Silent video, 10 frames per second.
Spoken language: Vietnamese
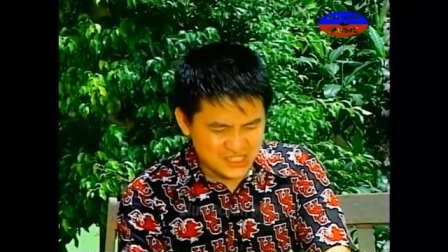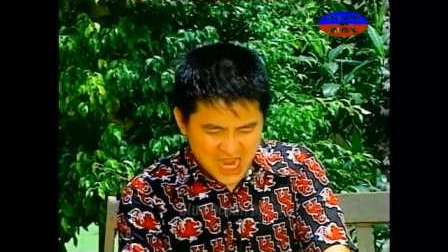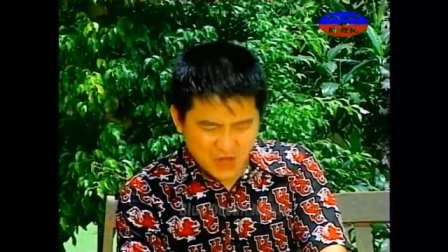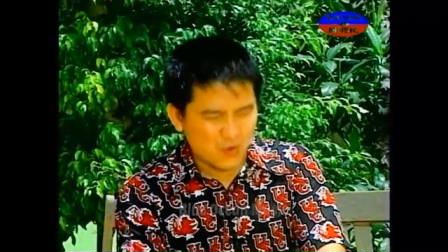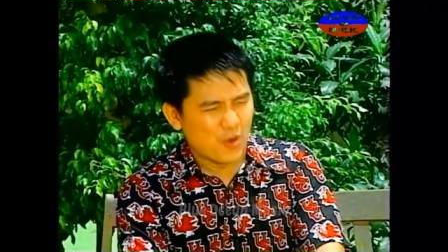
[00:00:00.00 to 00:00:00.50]

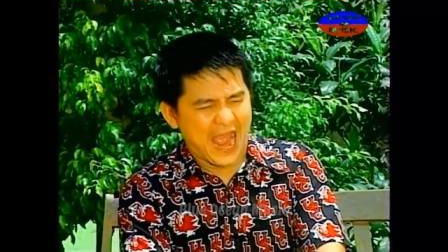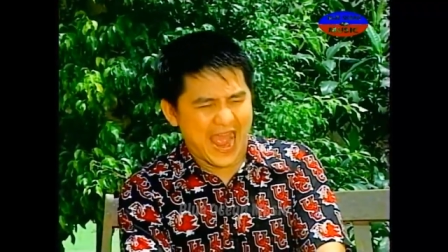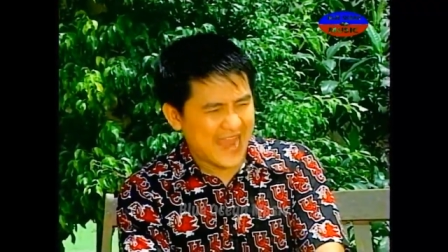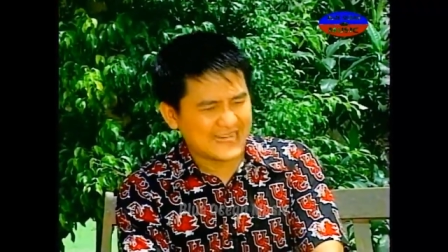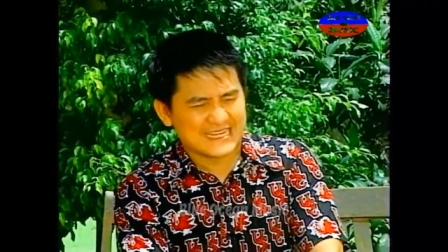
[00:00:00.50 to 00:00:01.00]
vợ nhà
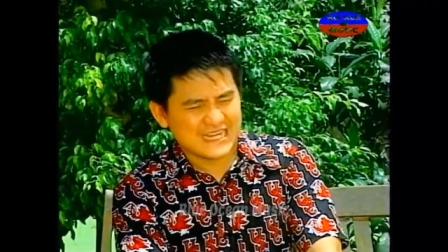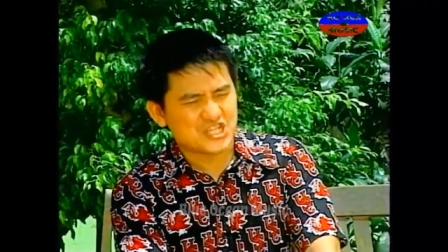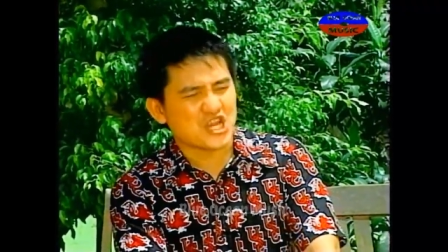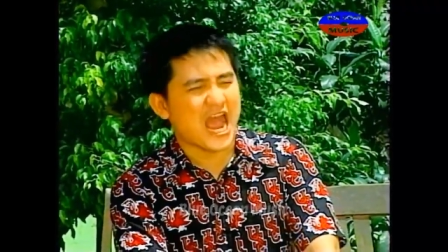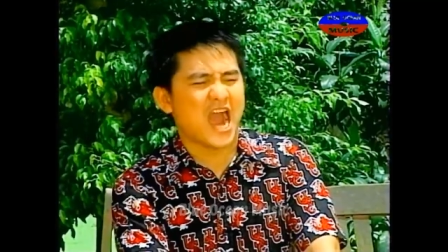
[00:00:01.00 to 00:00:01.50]
ai nấy
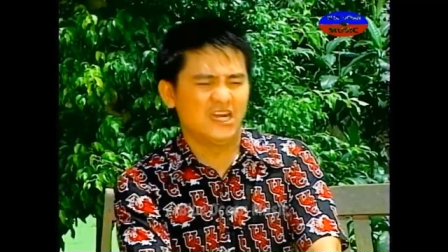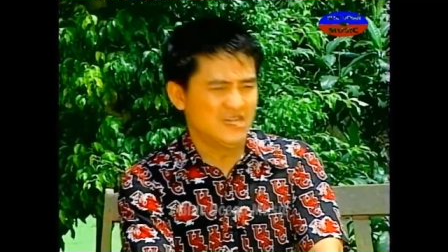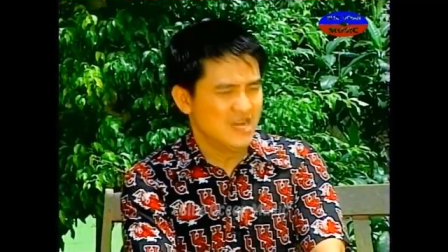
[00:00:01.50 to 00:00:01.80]
sợ,